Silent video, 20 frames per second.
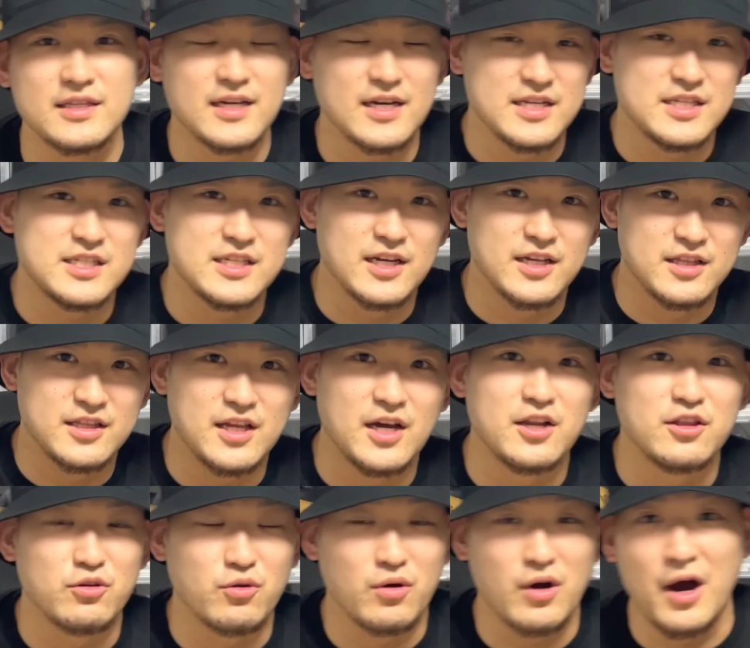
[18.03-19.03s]
対1やった
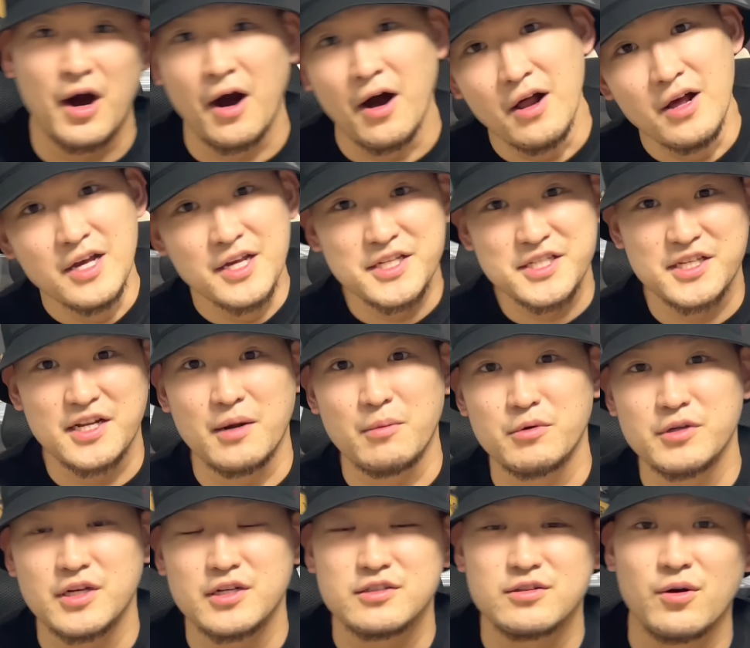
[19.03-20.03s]
りとか「
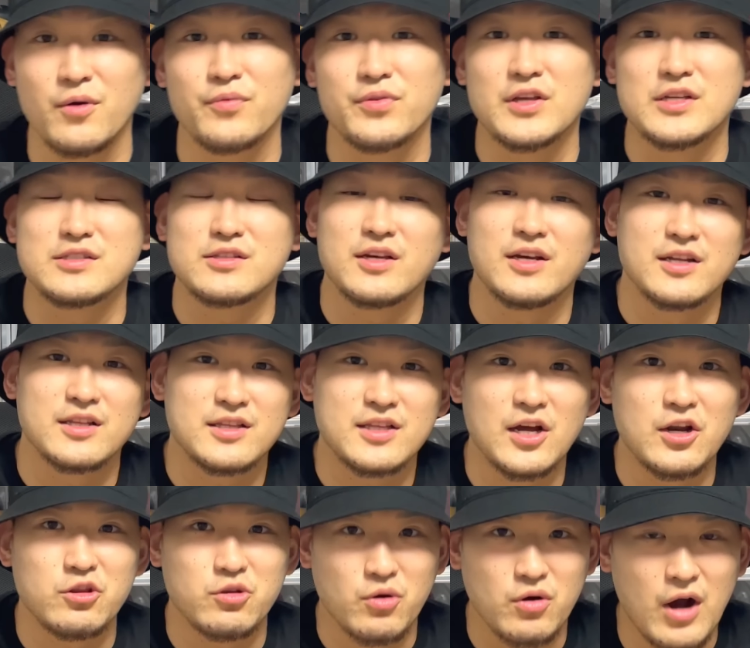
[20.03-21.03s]
スラムダンクコンテストやっ
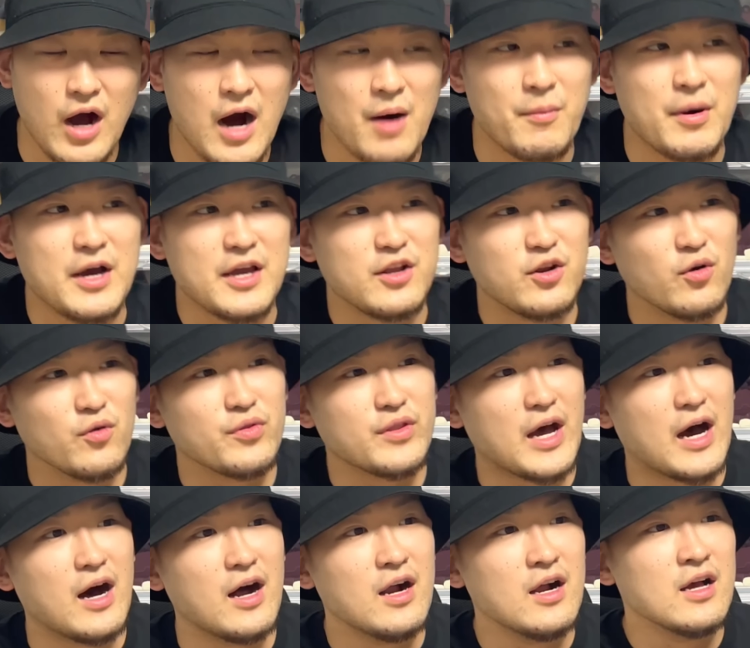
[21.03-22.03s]
たりとか、いろん
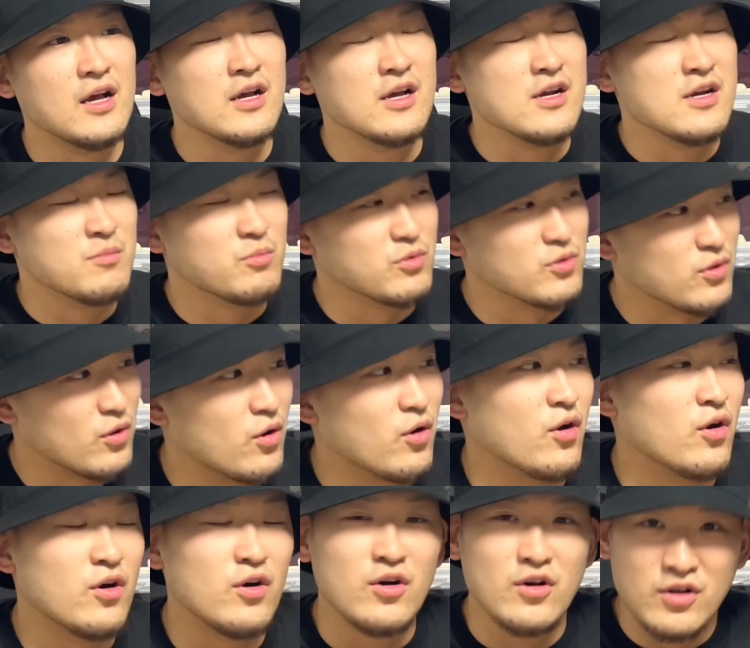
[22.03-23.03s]
なもう
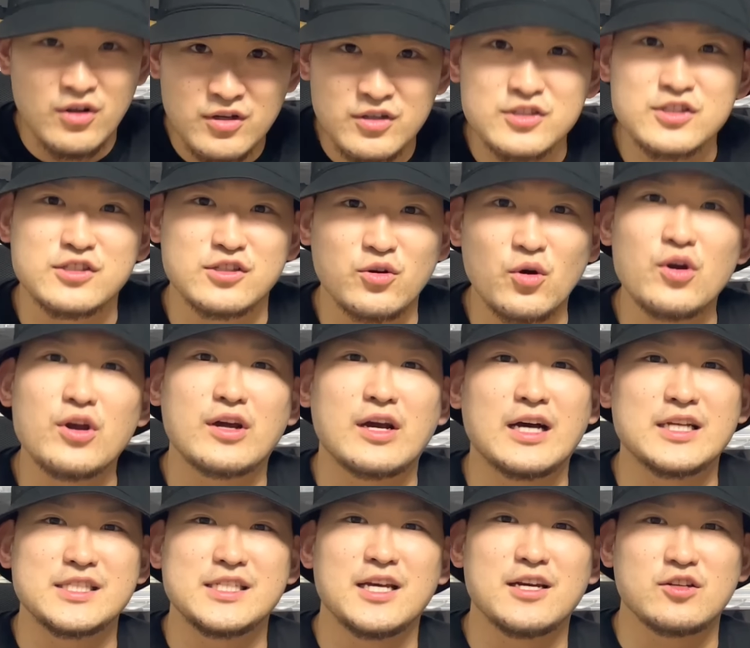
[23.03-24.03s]
すごい
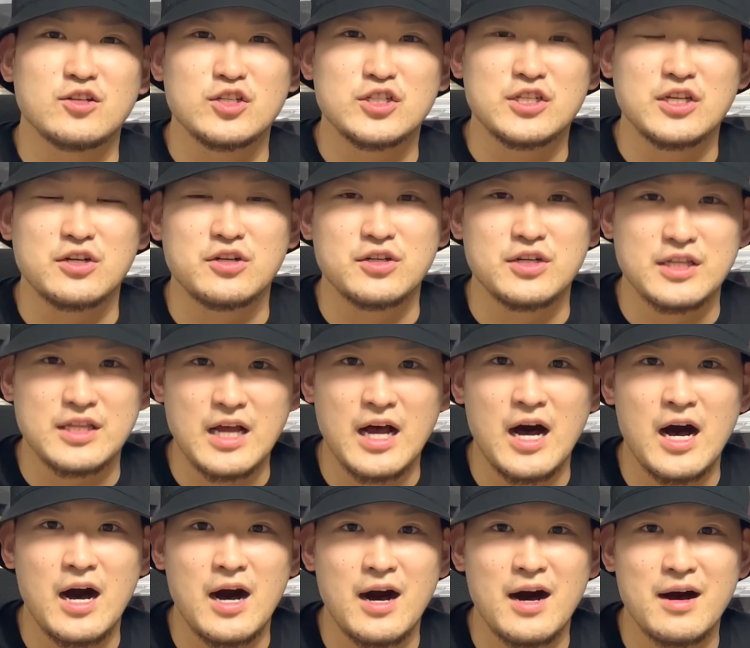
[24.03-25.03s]
活躍してくれ
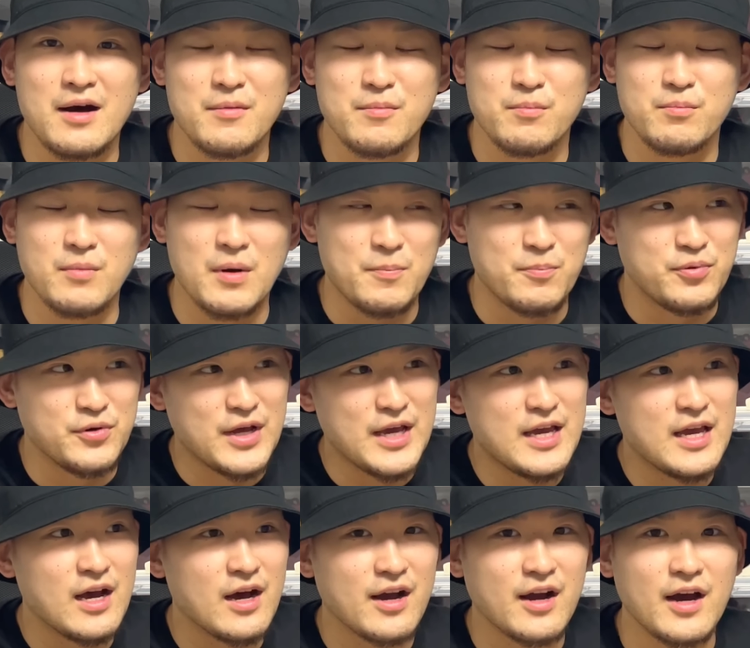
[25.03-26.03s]
た、
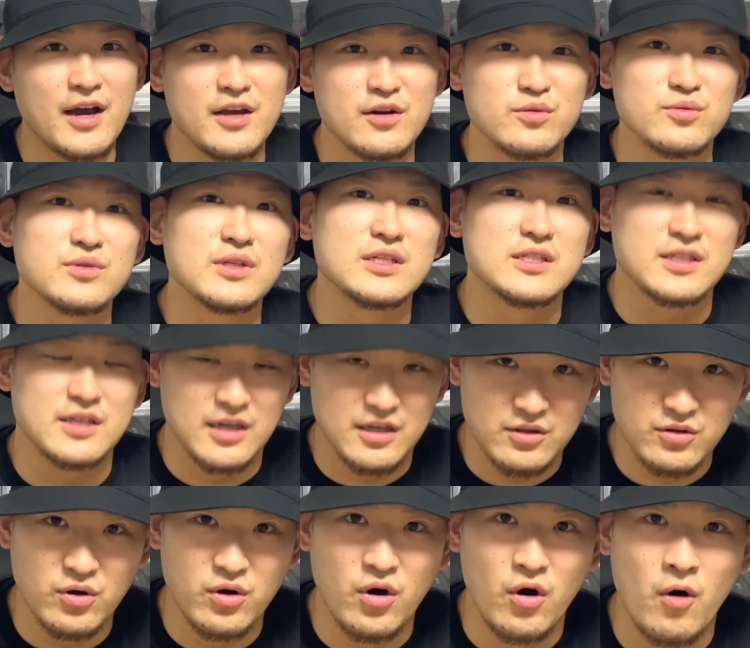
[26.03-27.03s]
プレイヤーがいるんですけ
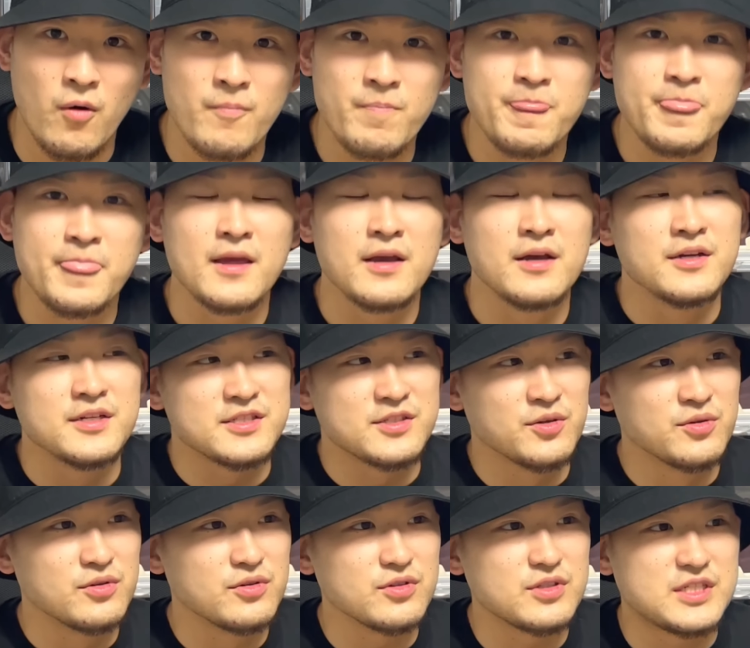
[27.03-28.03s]
ど、
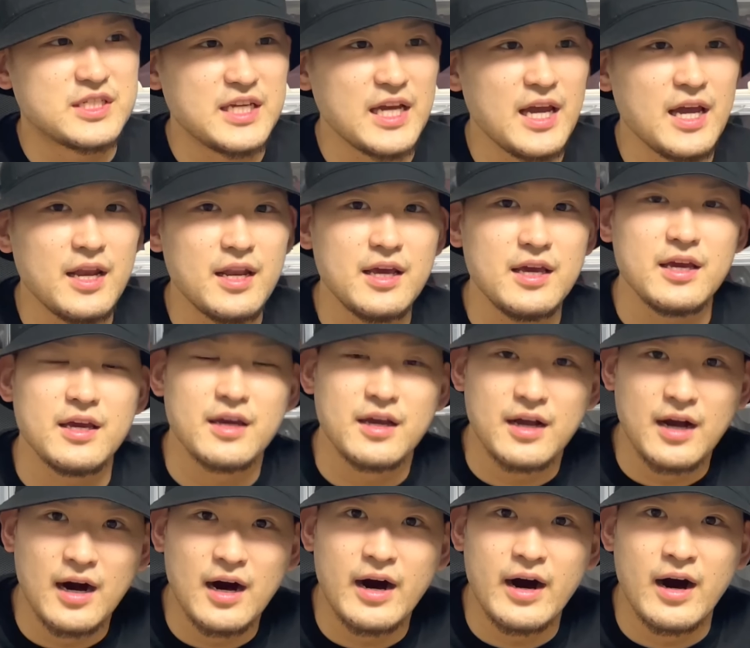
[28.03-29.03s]
その J リー
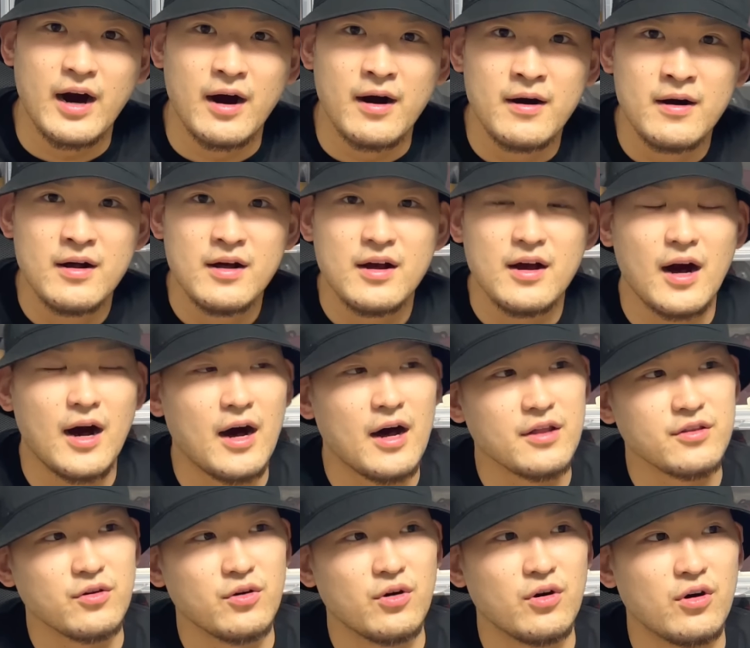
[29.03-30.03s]
が
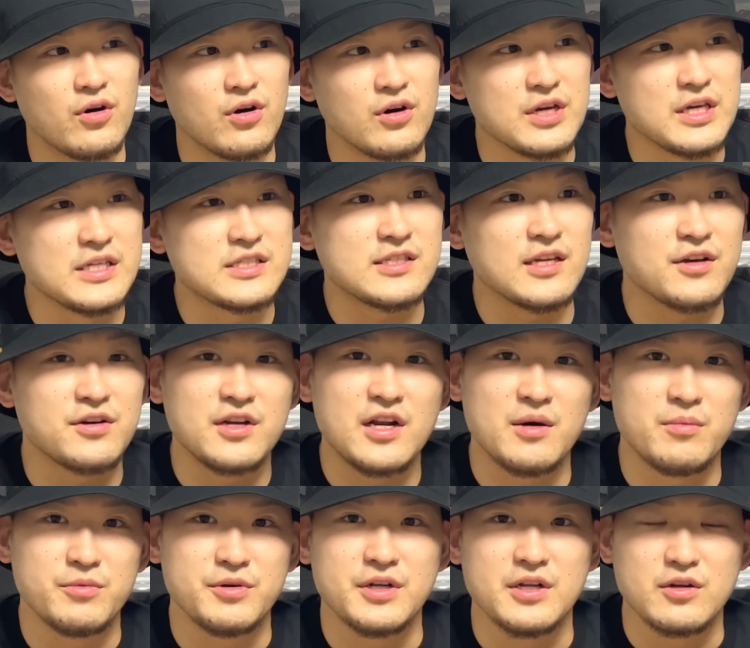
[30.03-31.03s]

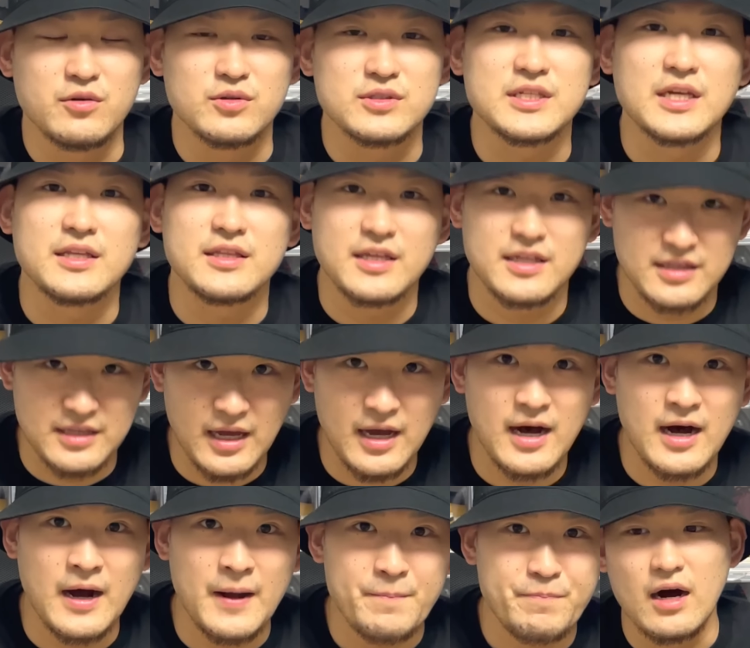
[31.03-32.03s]
インスタグラムに載せて
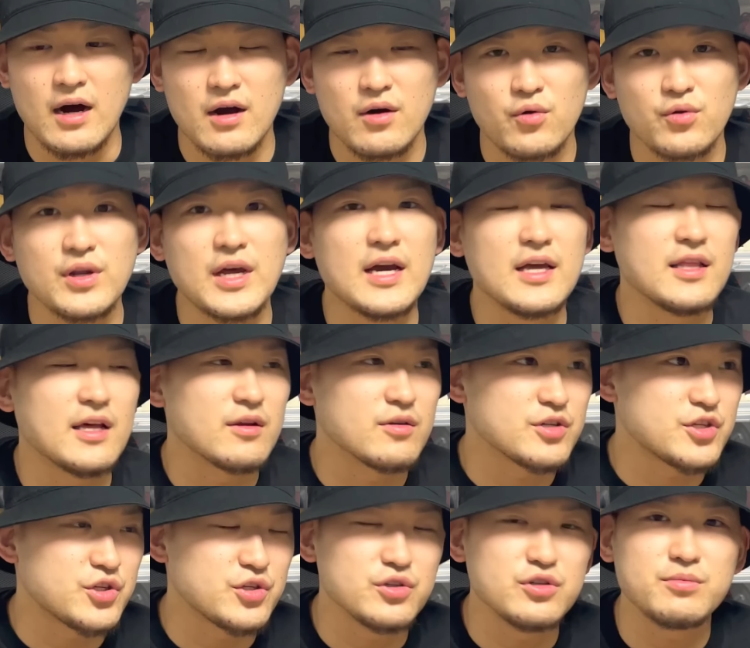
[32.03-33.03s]
た、この間の
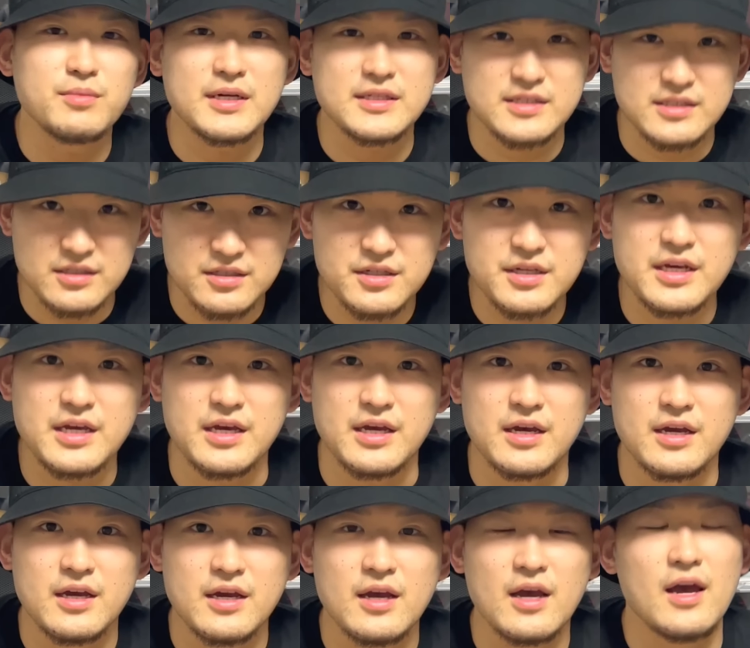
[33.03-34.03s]
週末に、